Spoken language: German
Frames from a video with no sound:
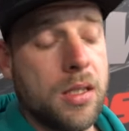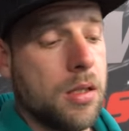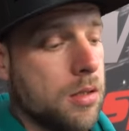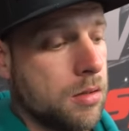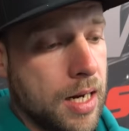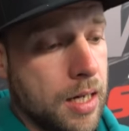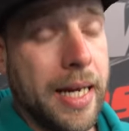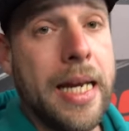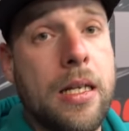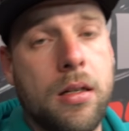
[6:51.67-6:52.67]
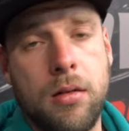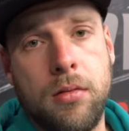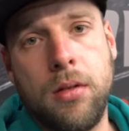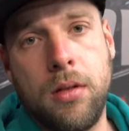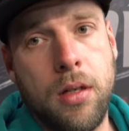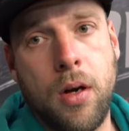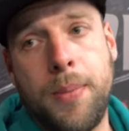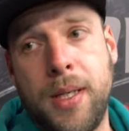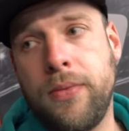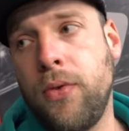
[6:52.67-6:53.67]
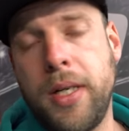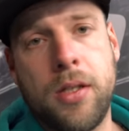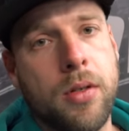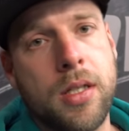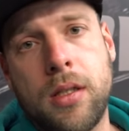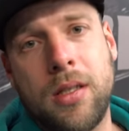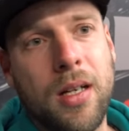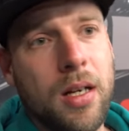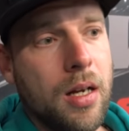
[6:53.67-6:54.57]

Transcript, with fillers: Das ist, sage ich, äh, ob das wirklich so ist,